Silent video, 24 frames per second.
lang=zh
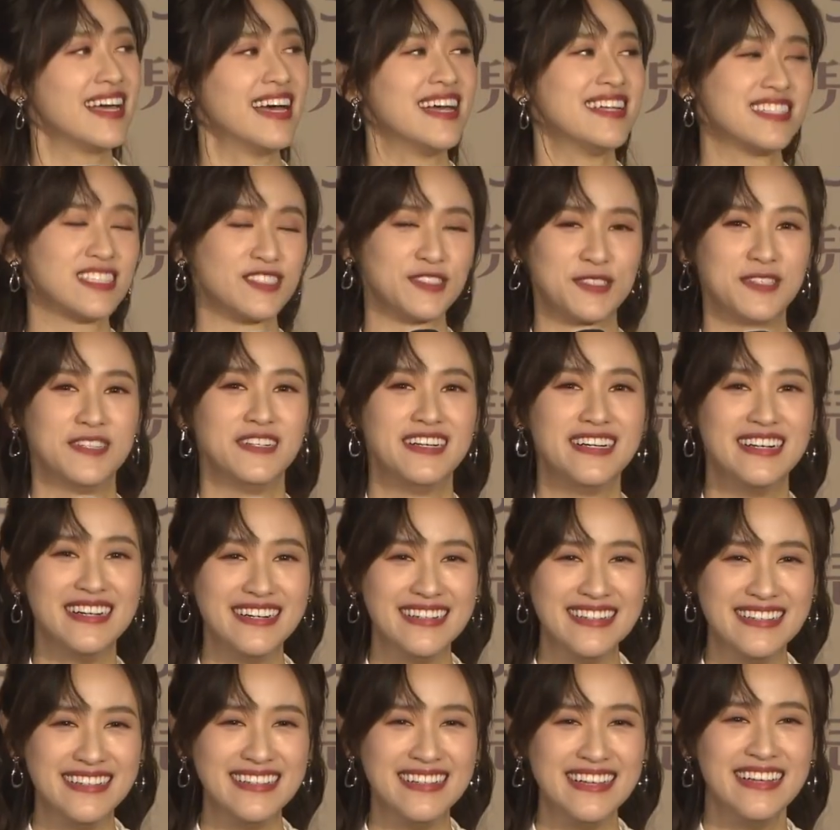那你说。下次
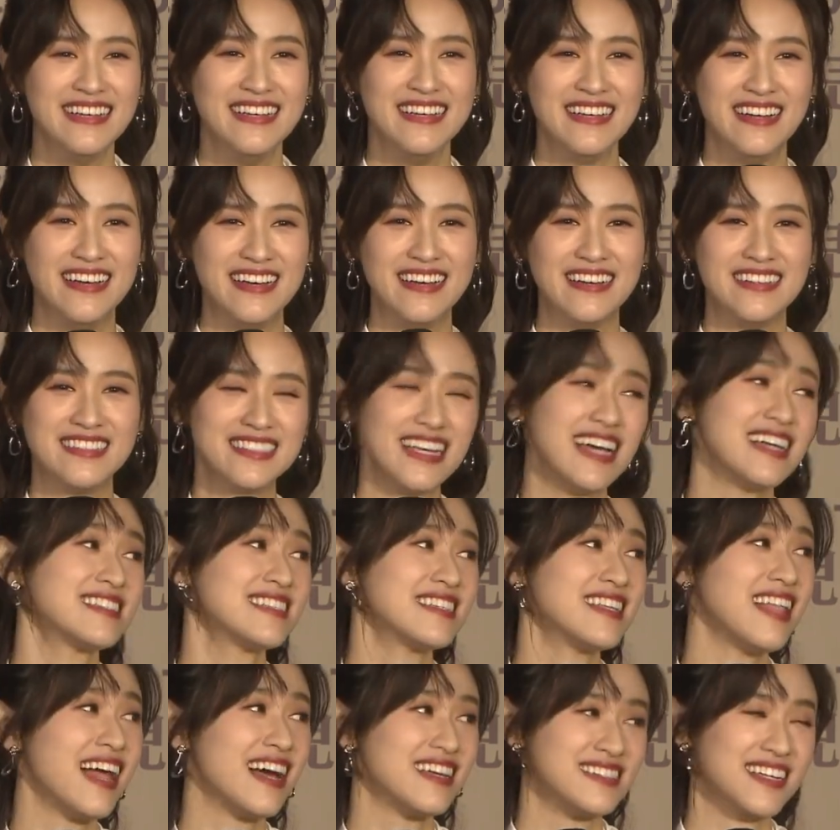结婚。下次
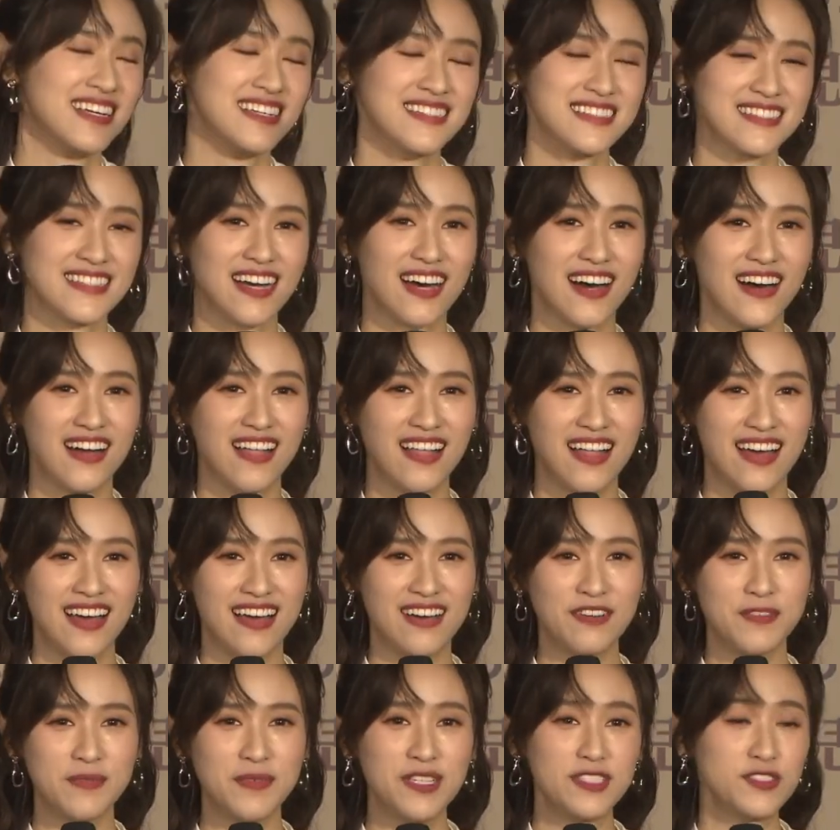啦，下次好啦，
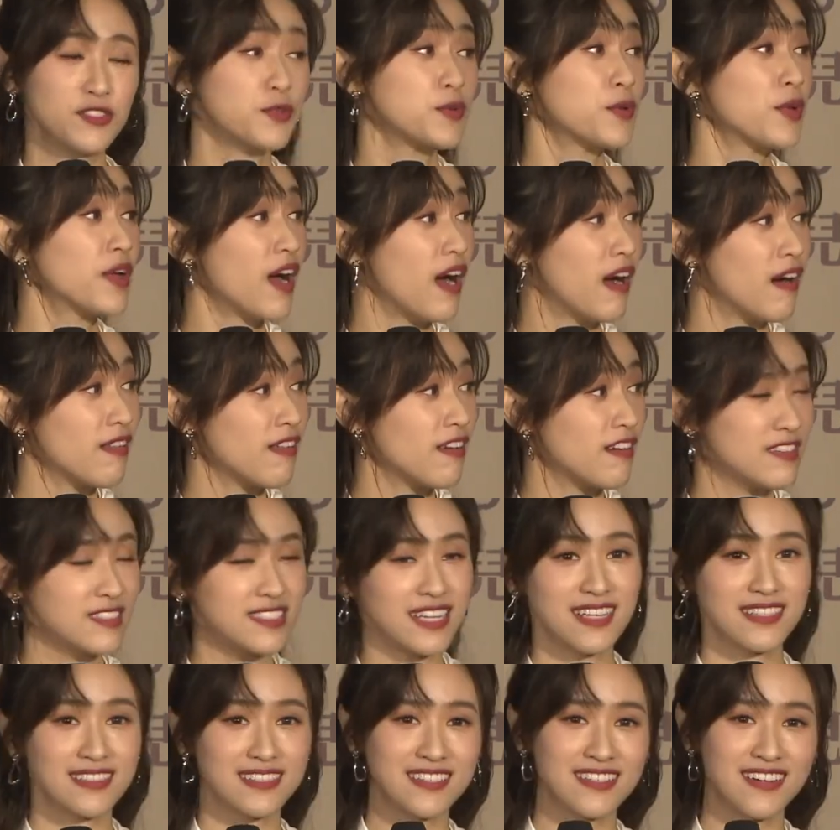我们就约好喽，
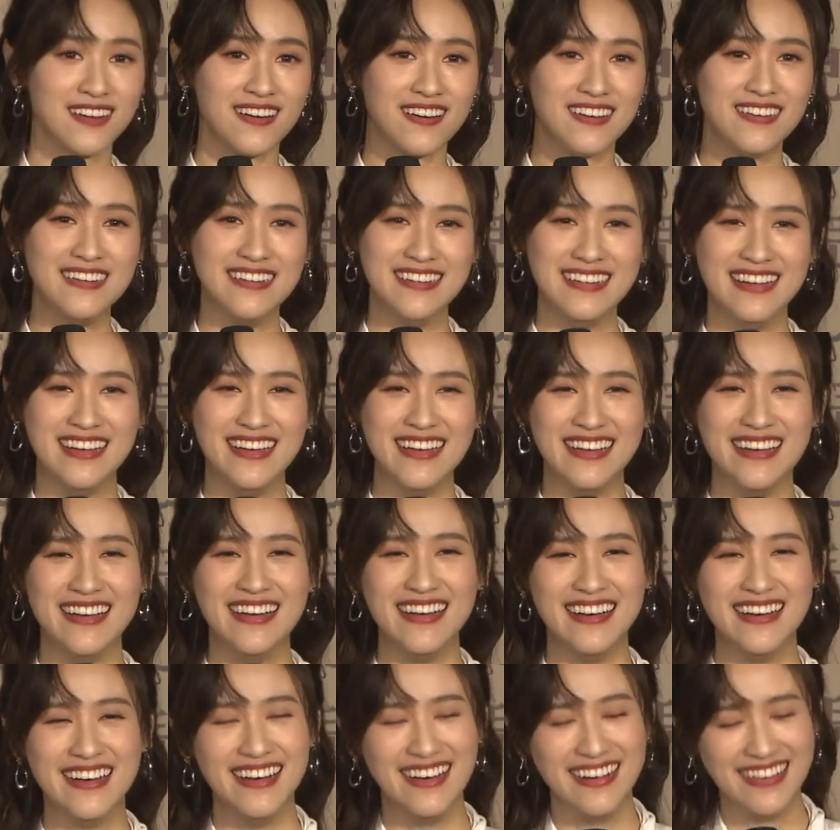下次哦。所以，无
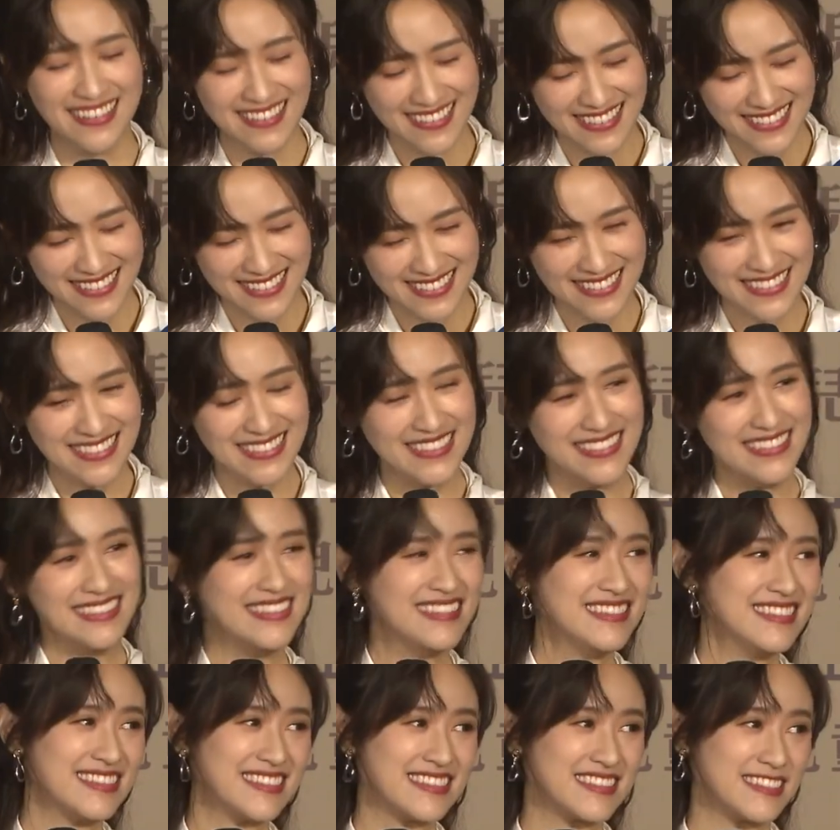聊咖
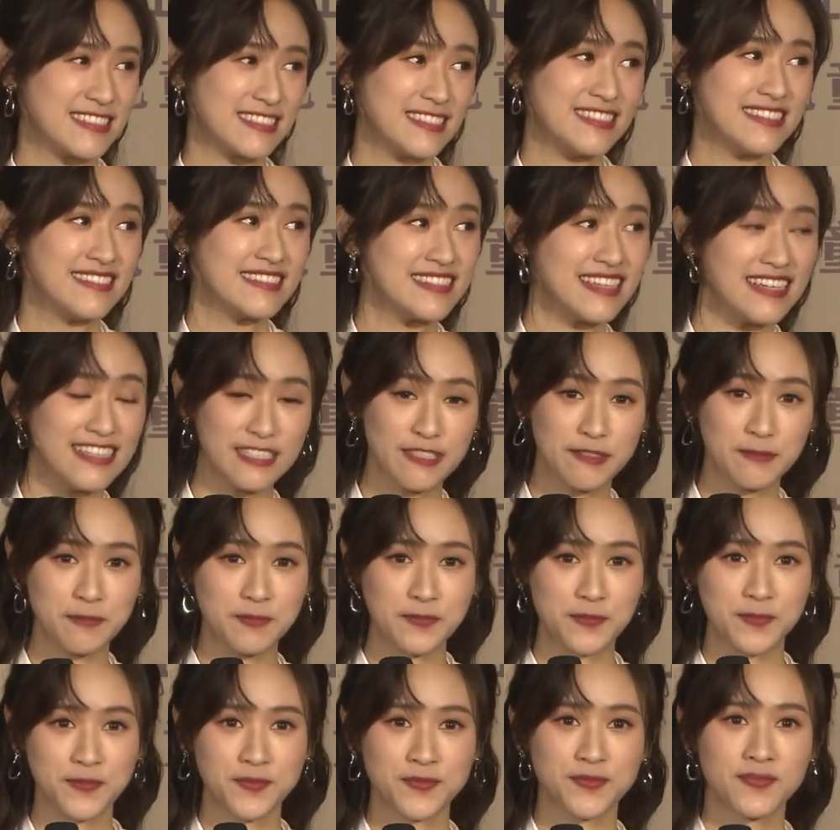啡的年嗯，
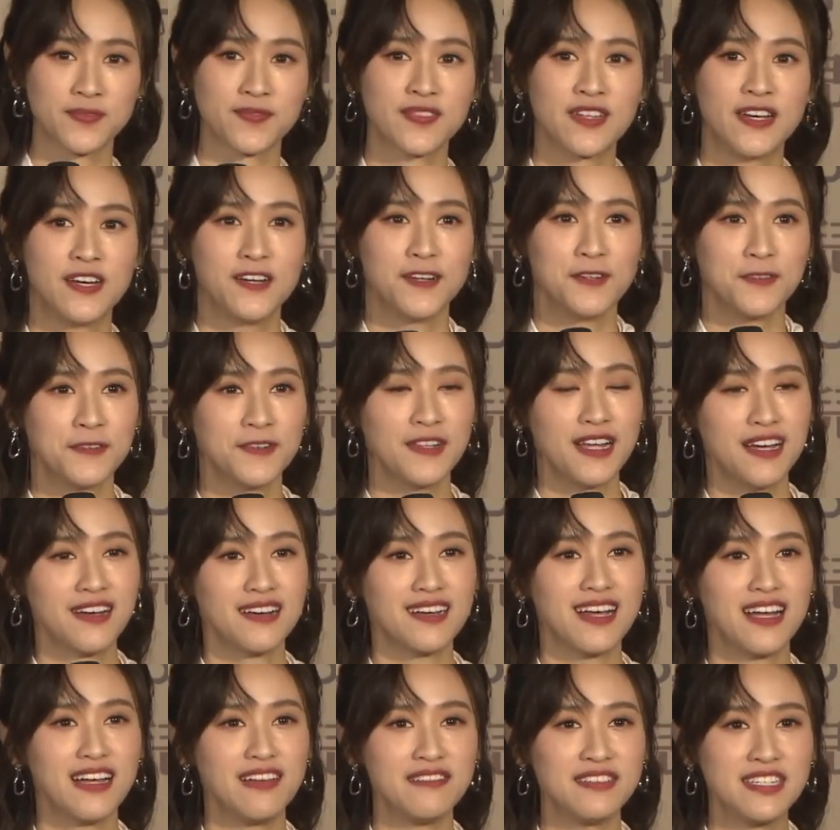无聊
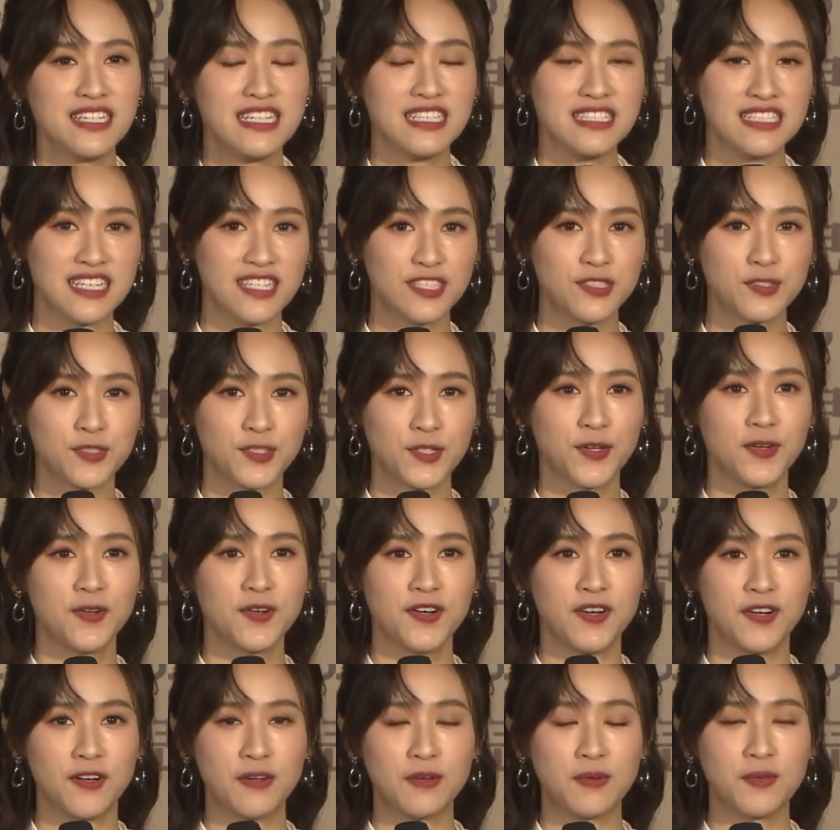咖啡的年终
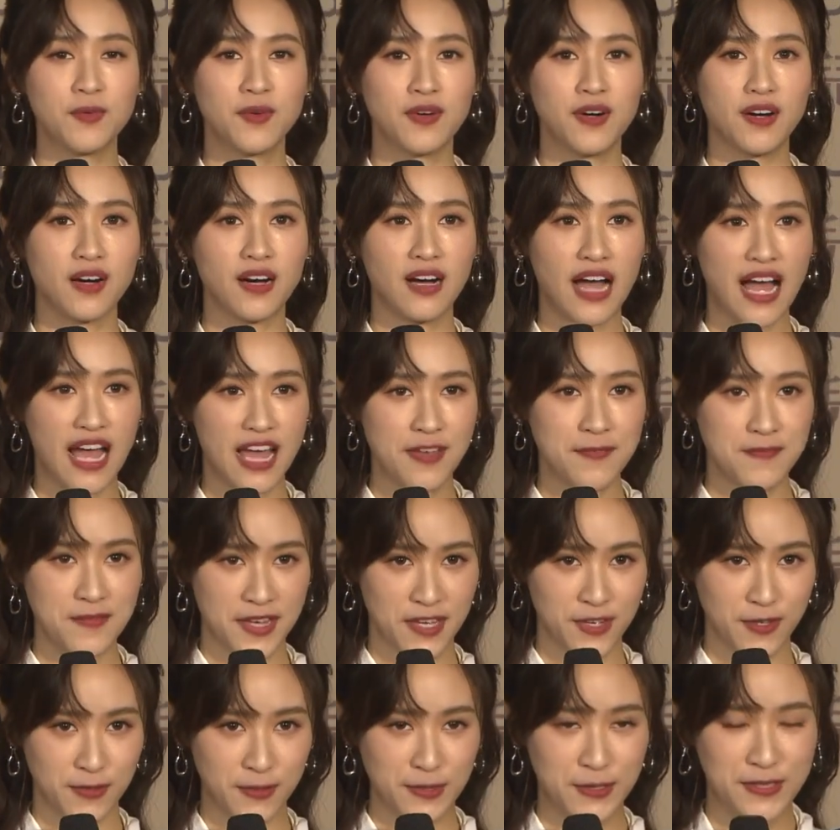哦，我还没
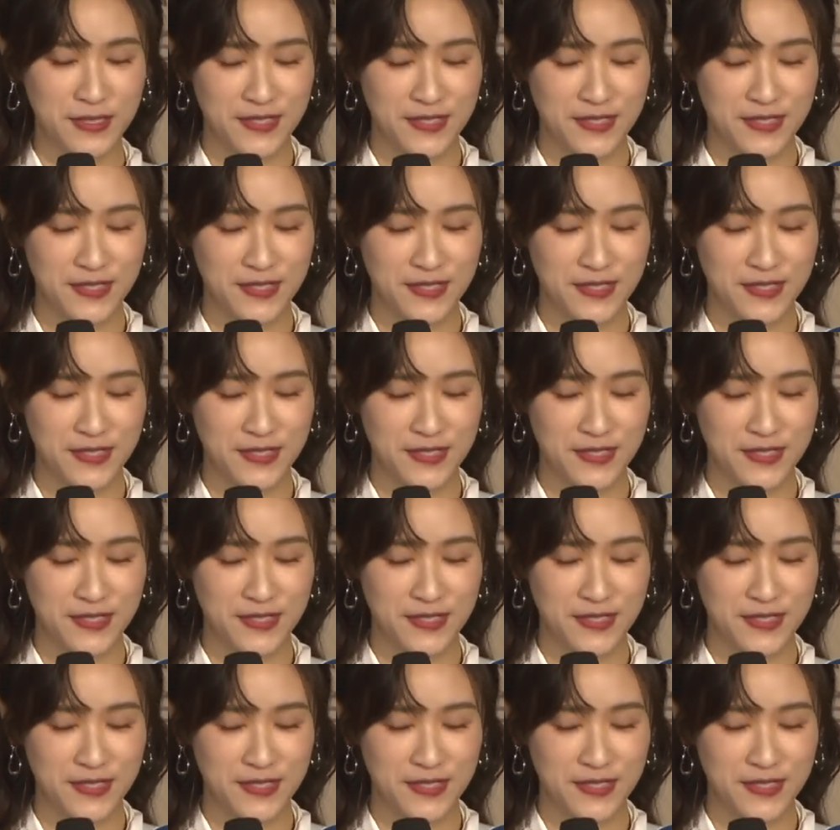有。